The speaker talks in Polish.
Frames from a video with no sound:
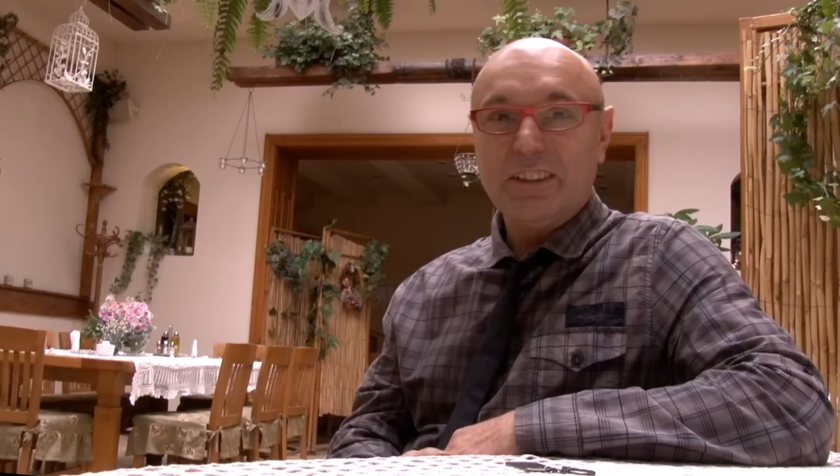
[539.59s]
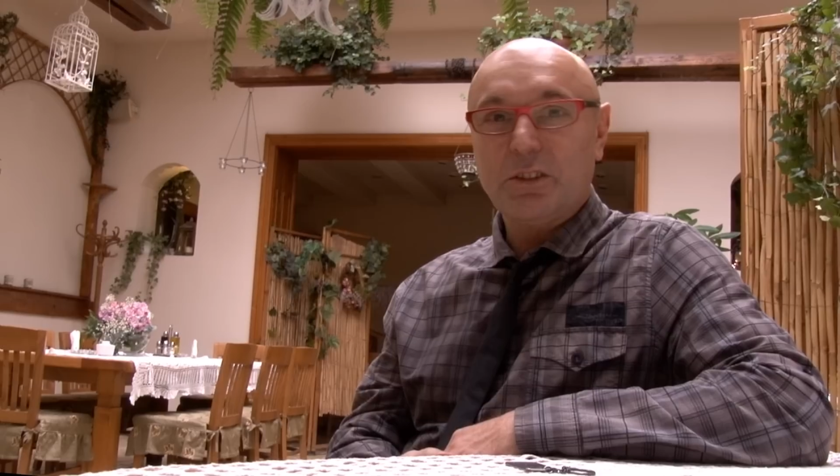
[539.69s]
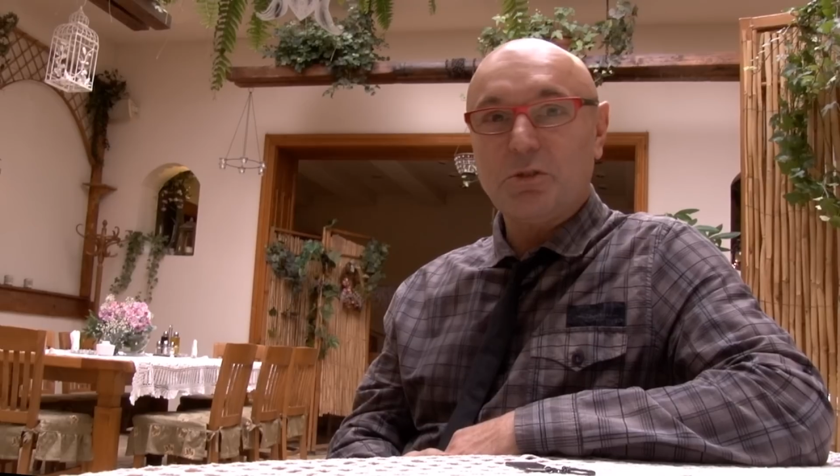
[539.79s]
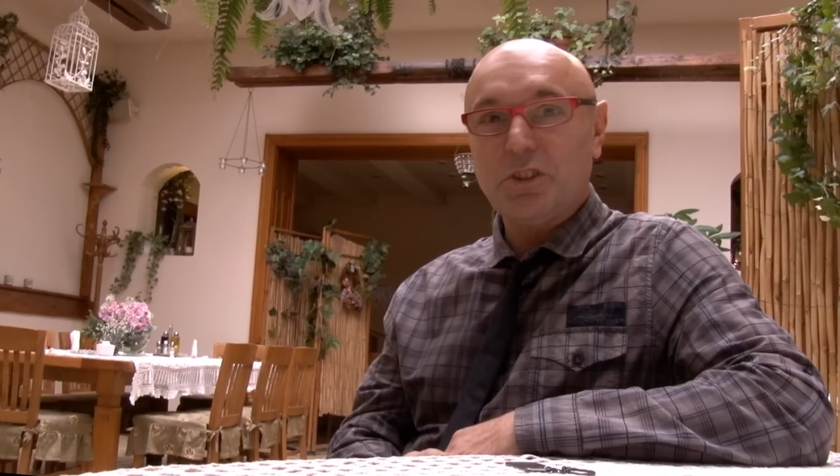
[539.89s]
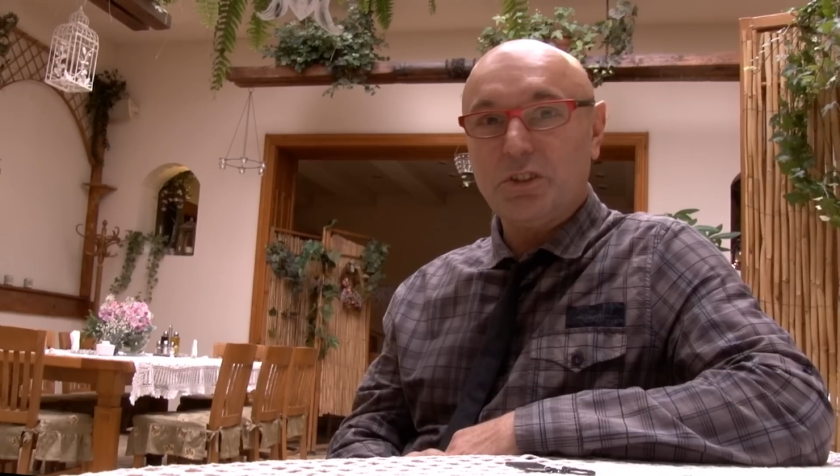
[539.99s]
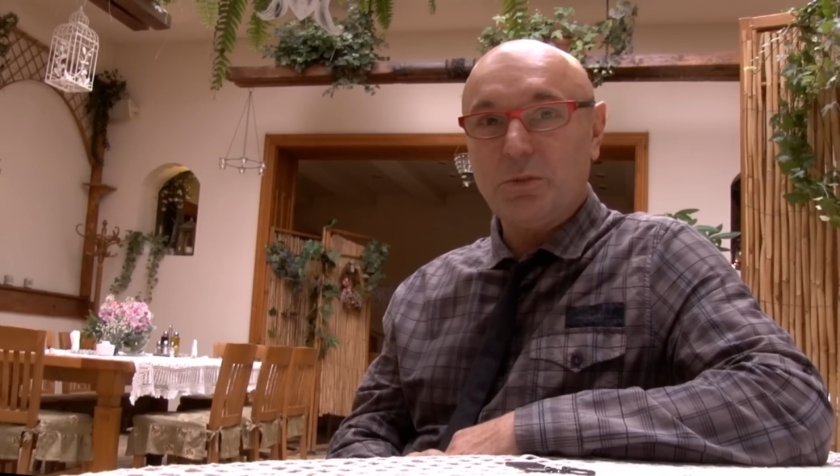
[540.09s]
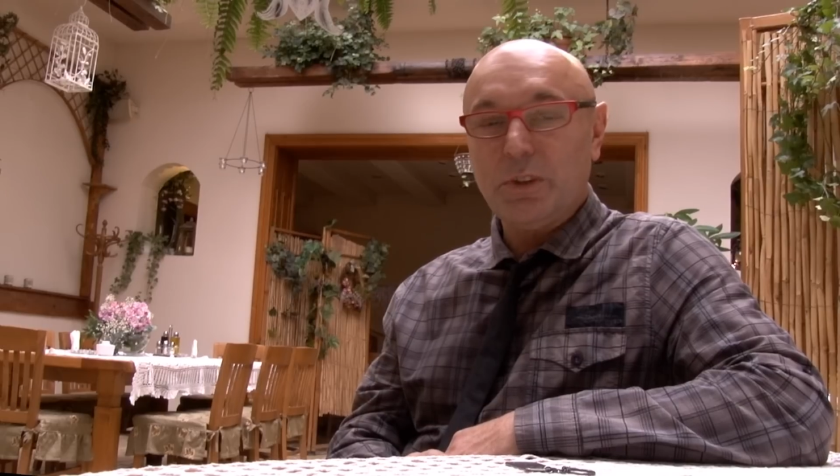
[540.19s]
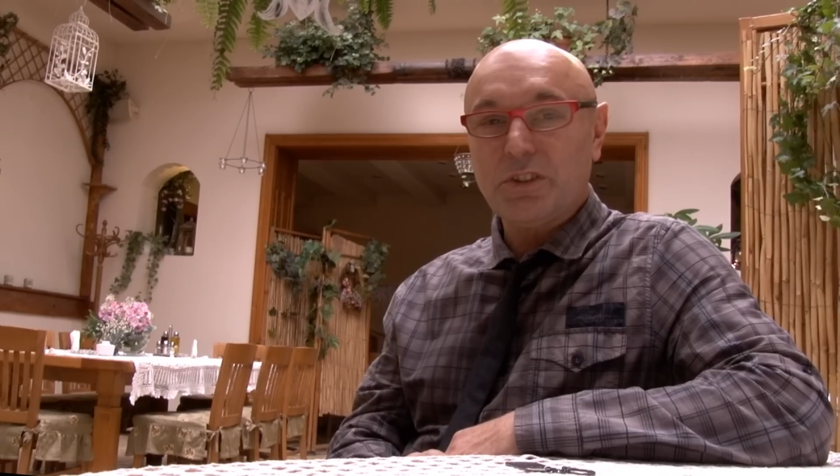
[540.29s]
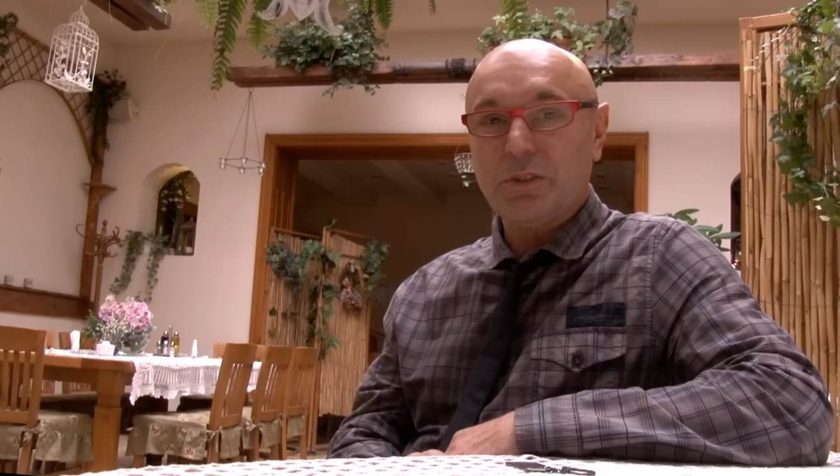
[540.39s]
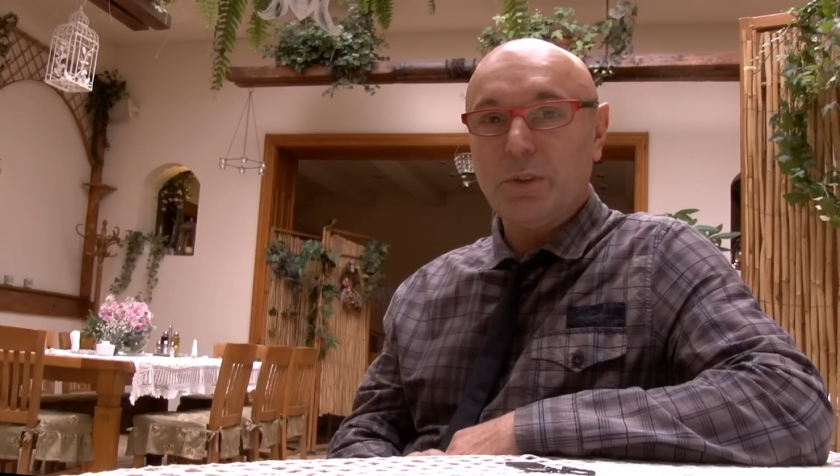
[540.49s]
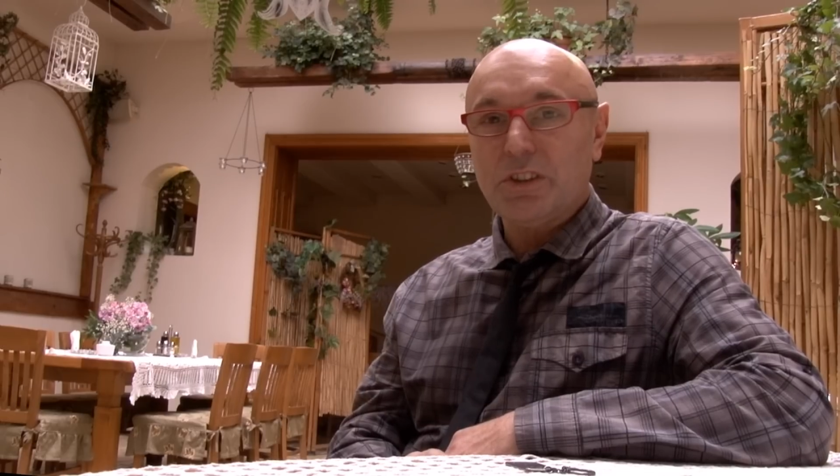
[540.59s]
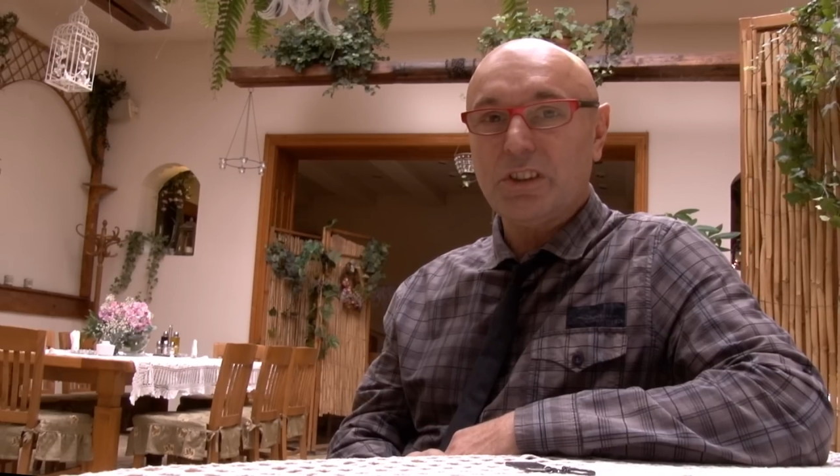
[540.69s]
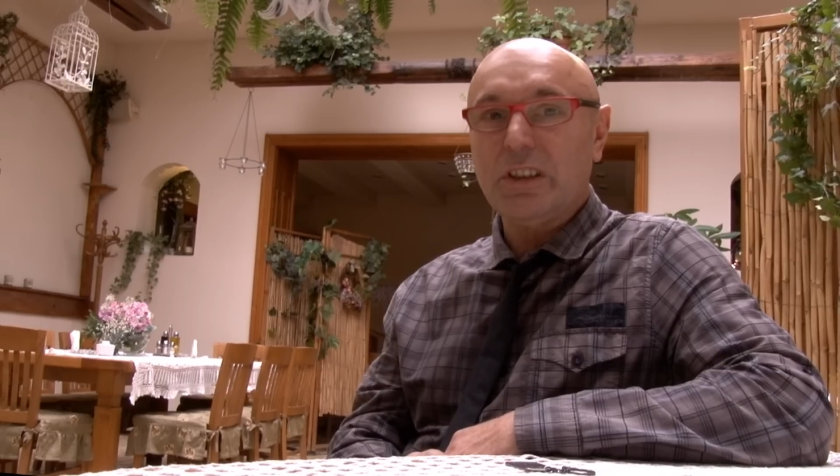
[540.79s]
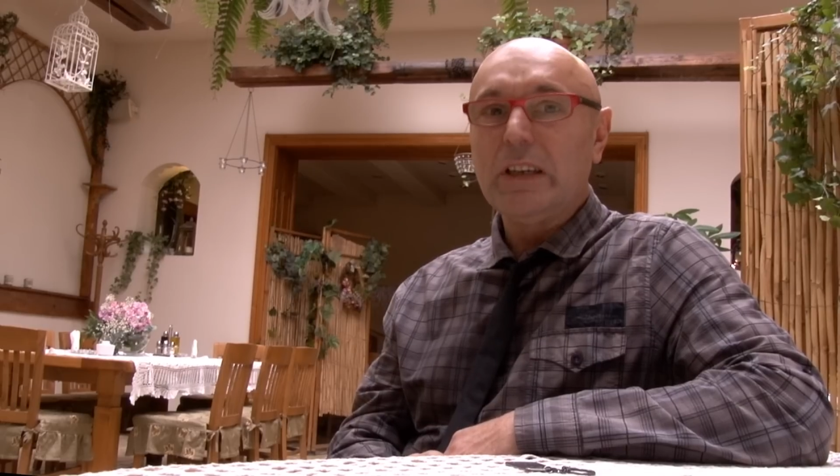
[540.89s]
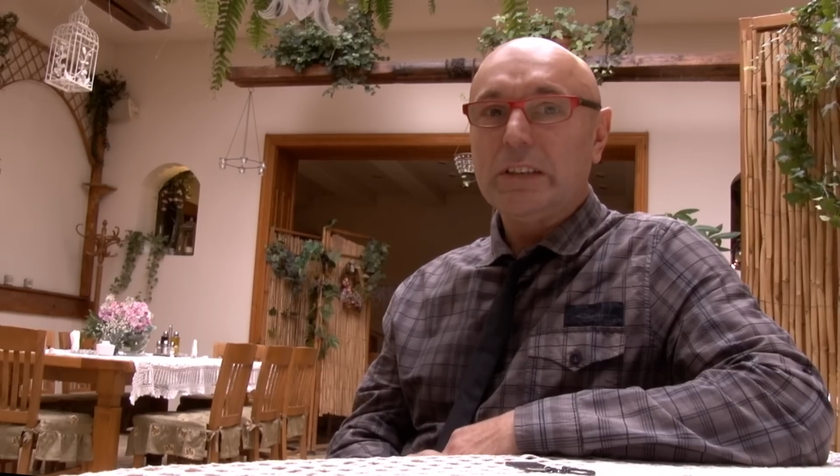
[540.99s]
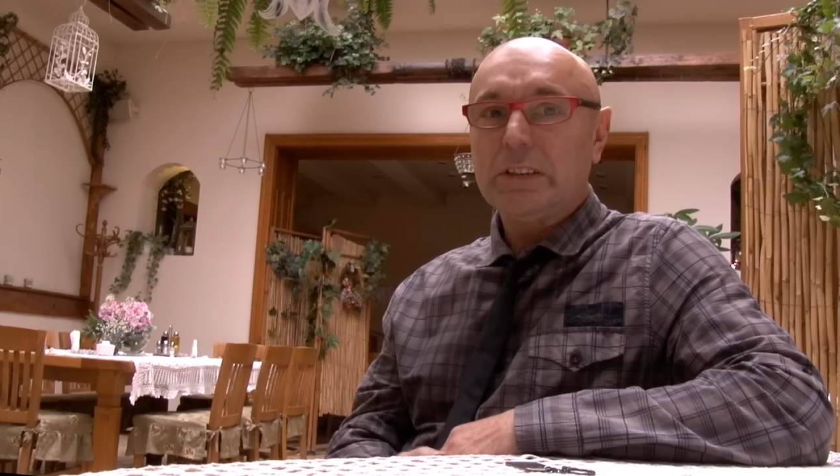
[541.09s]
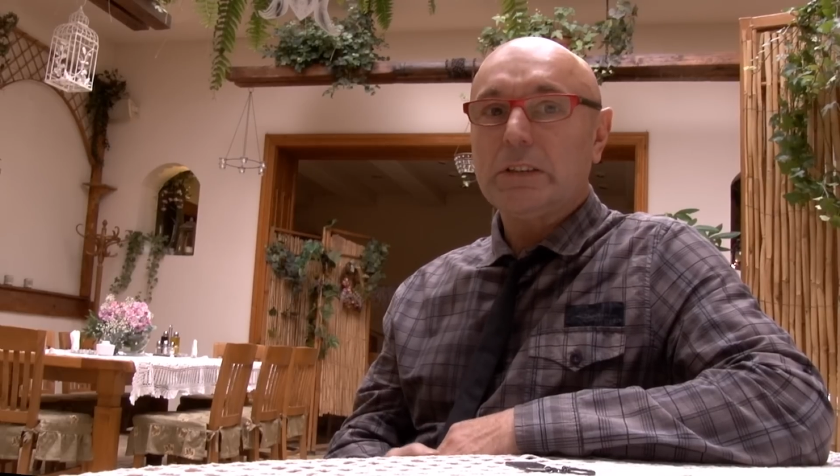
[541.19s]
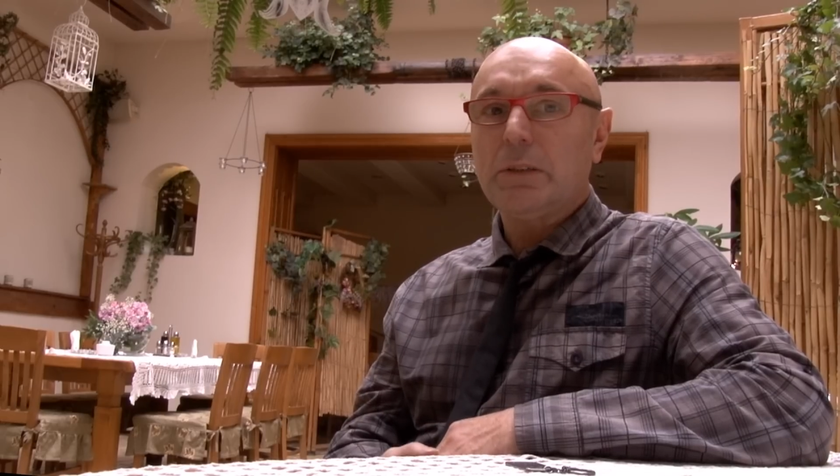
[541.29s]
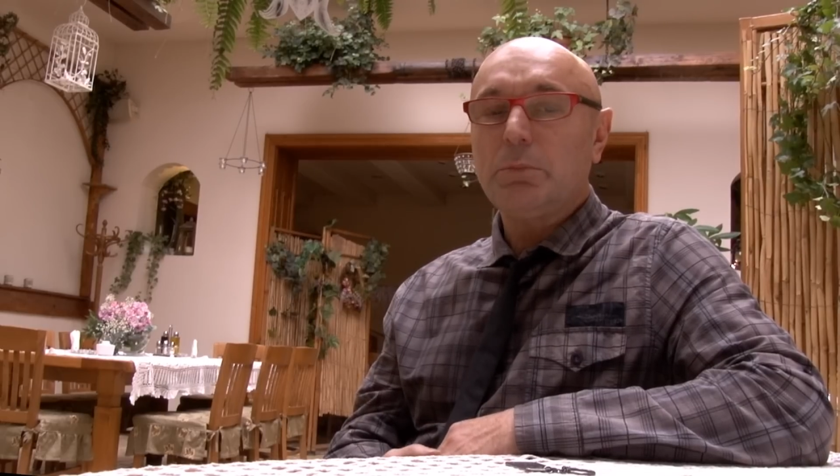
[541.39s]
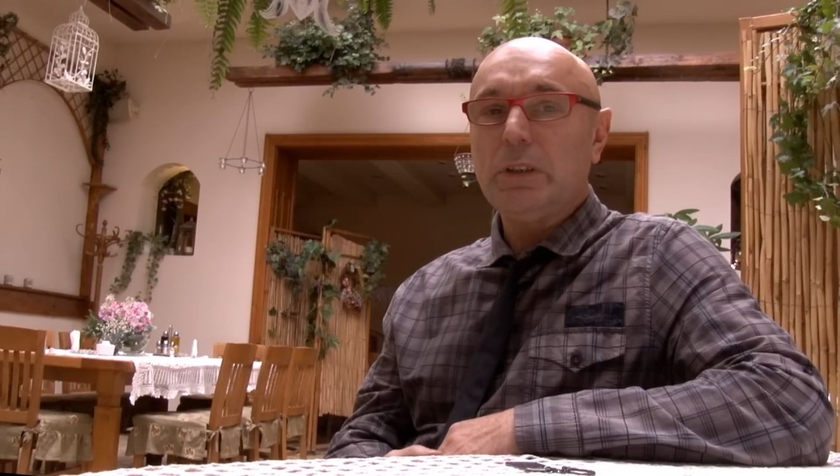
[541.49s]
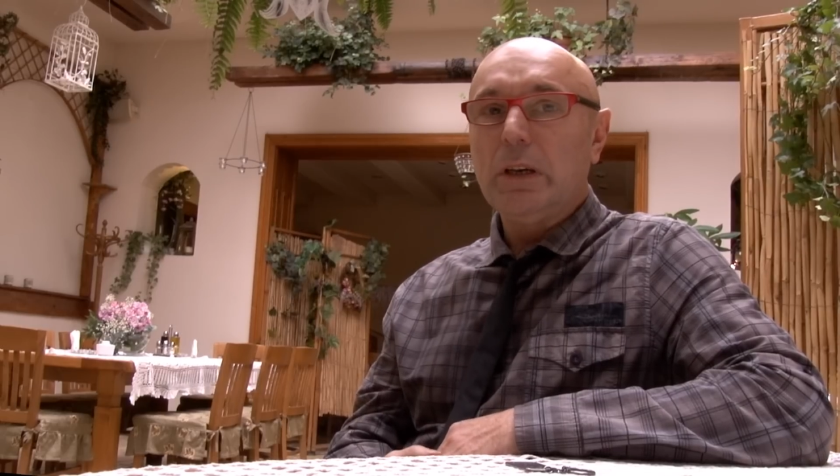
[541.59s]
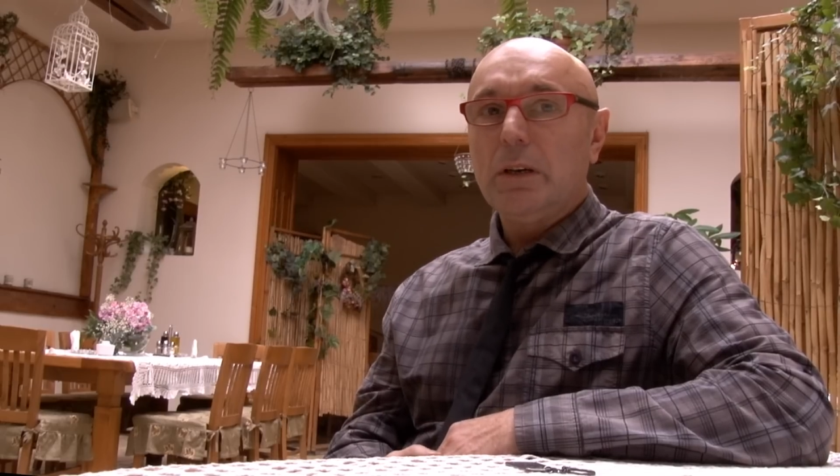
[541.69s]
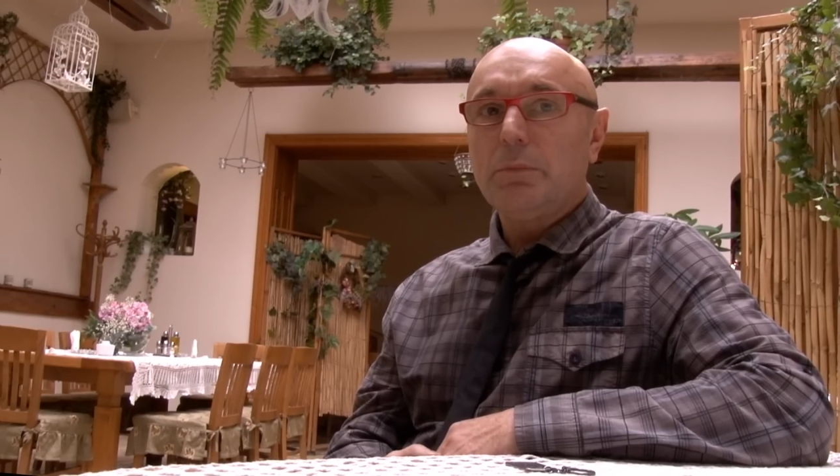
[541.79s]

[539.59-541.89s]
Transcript: skąd się to bierze, bo ja się czasami